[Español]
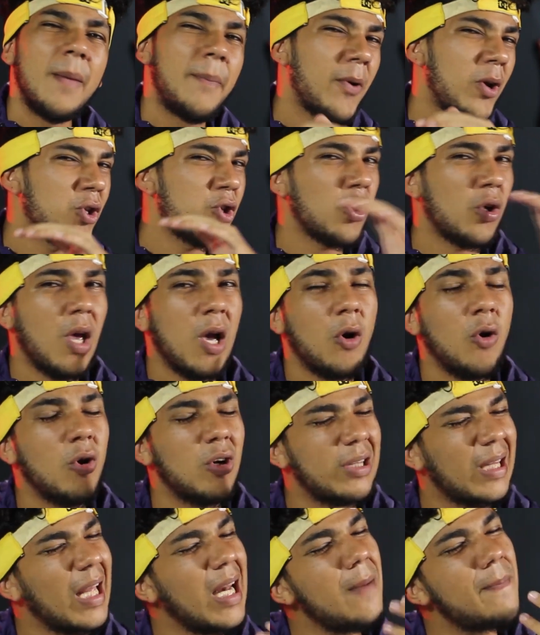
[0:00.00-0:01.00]
por eso a
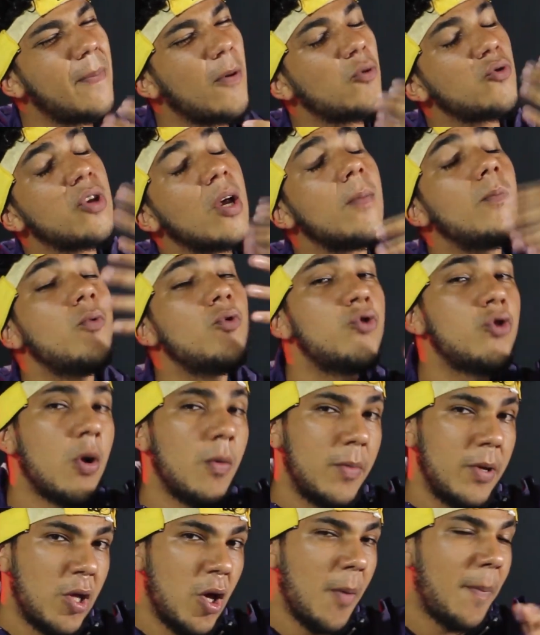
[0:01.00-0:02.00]
cortar y pausar mucho
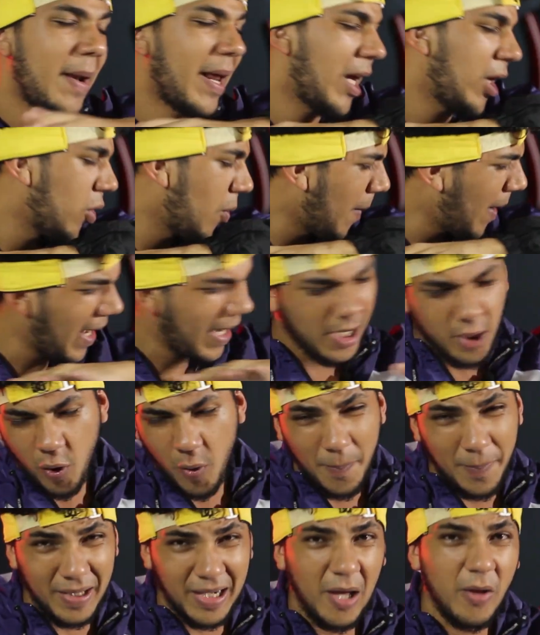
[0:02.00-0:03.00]
el video para que no me agarre
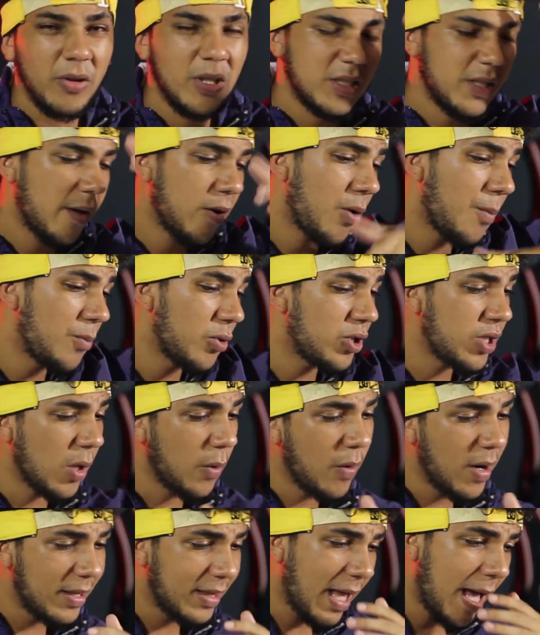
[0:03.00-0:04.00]
copyright. Ustedes saben cómo es esa
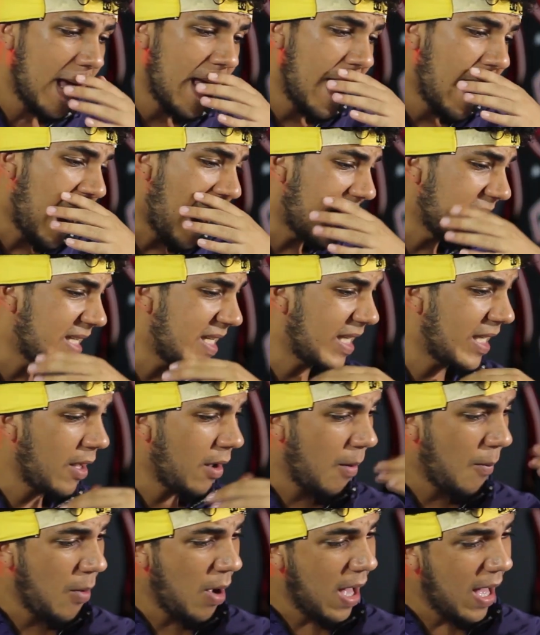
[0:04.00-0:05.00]
vuelta. Así
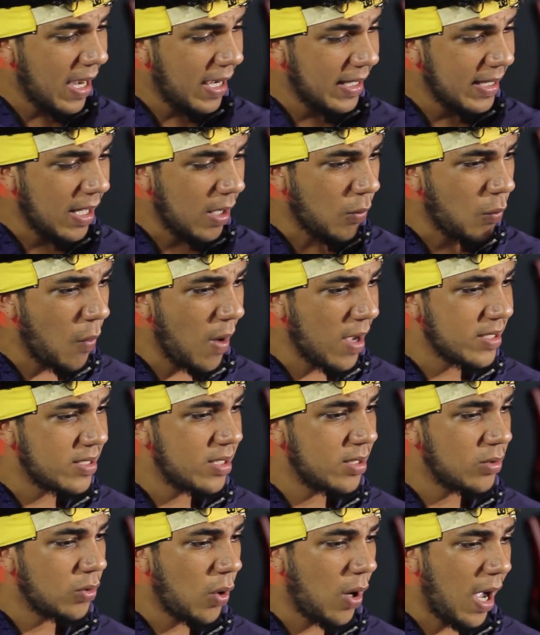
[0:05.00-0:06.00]
que vamos a darle de
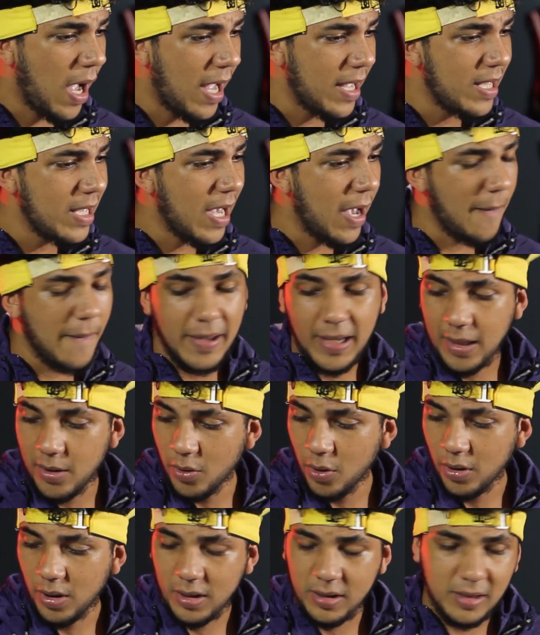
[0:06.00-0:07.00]
Washington ahí, a ver qué
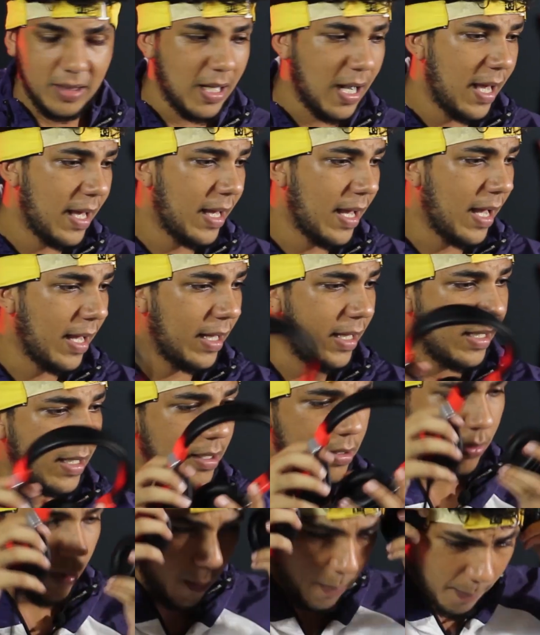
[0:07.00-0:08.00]
nos traen aquí
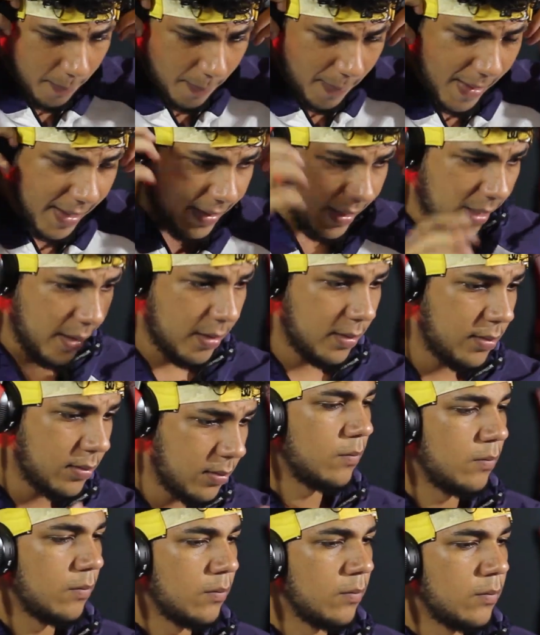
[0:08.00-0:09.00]
estos panas.
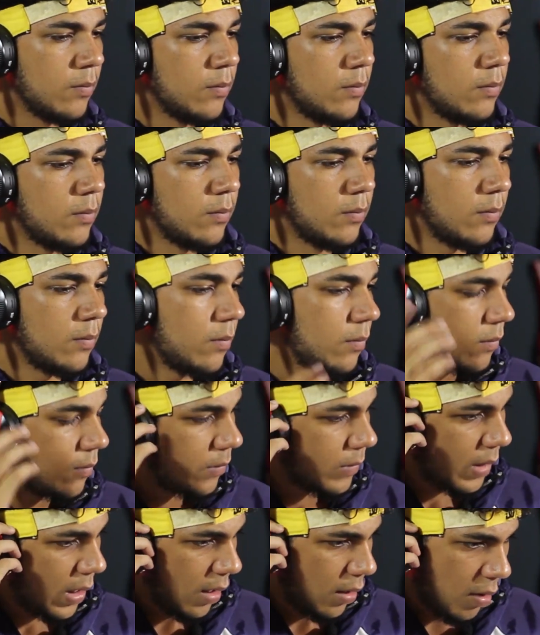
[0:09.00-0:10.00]

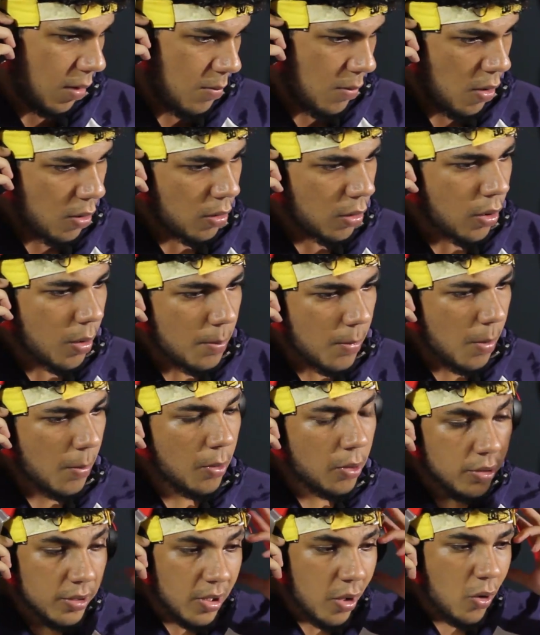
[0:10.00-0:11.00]
Es como, como
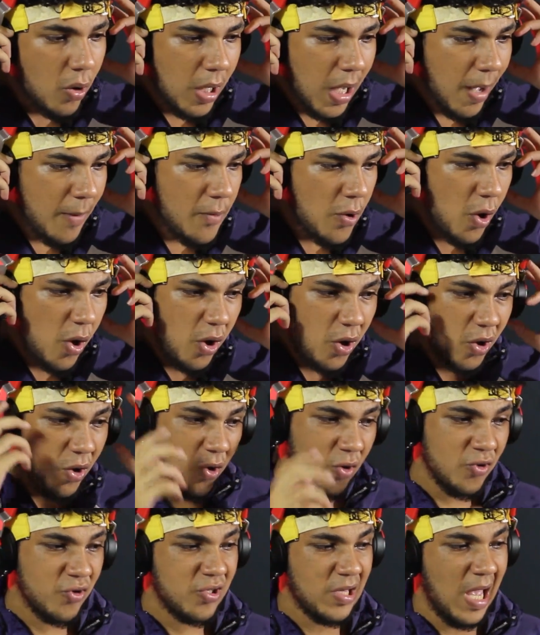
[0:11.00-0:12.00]
montar un avión
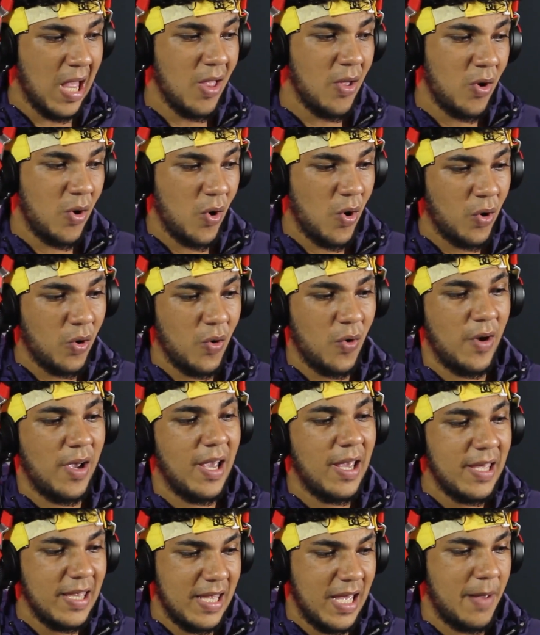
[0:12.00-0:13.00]
rosado, loco,
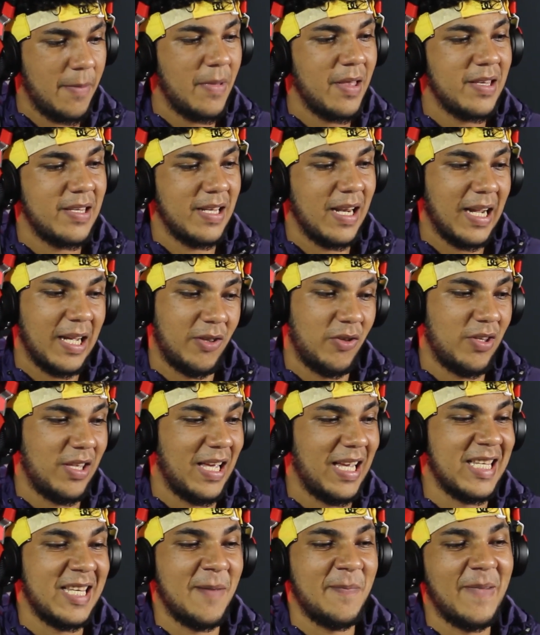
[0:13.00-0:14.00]
ey. Déjenme decirle que esto
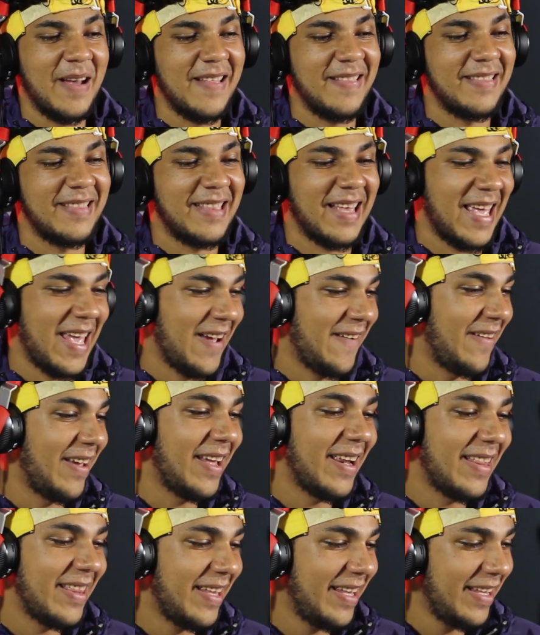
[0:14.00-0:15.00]
tiene que ser pantalla
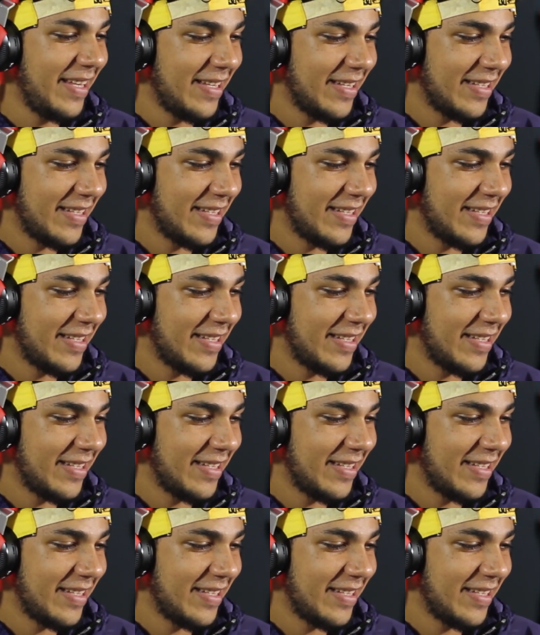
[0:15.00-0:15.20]
verde.